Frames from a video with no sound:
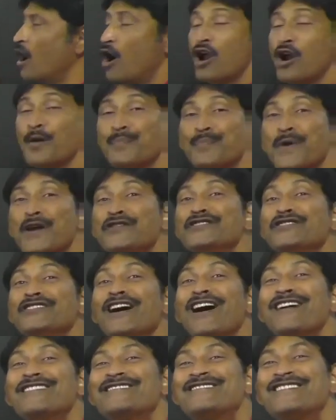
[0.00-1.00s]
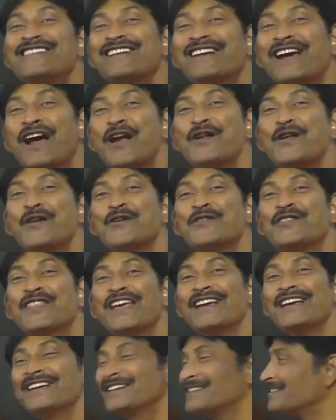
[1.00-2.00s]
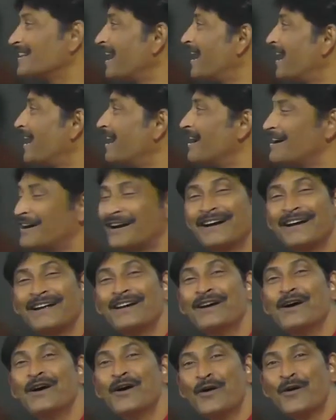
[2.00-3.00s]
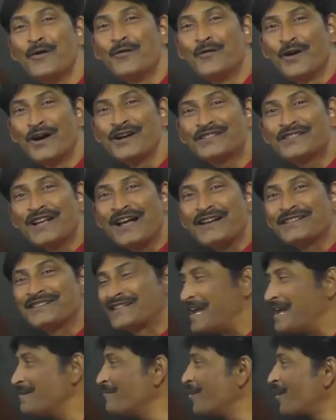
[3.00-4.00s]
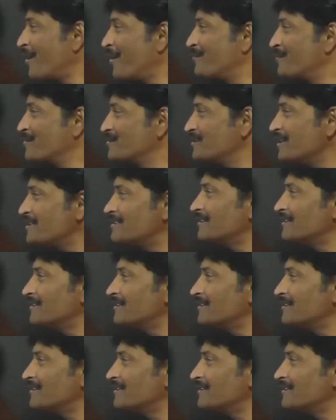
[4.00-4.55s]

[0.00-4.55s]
और पेडियाट्रिक है डू यू थिंक द वर्ड्स आर सेम और अपोजिट